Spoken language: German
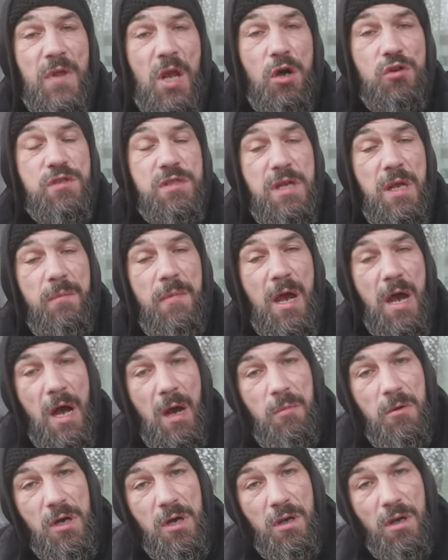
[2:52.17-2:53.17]
aus dem er
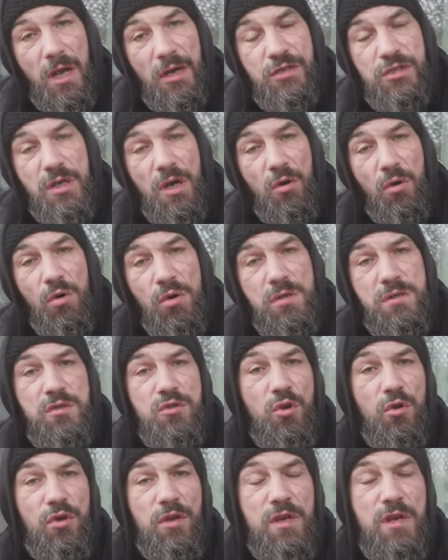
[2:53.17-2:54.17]
aber recht erholt
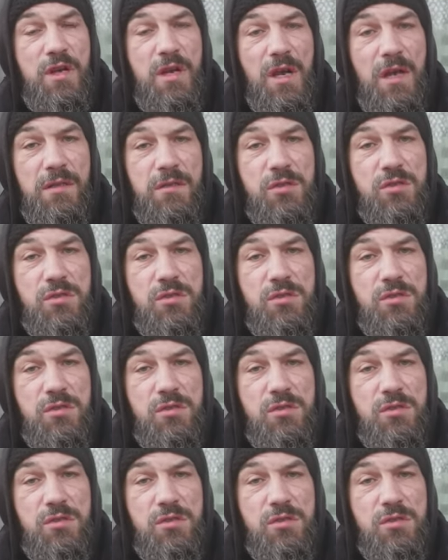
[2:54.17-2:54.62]
zurückgekehrt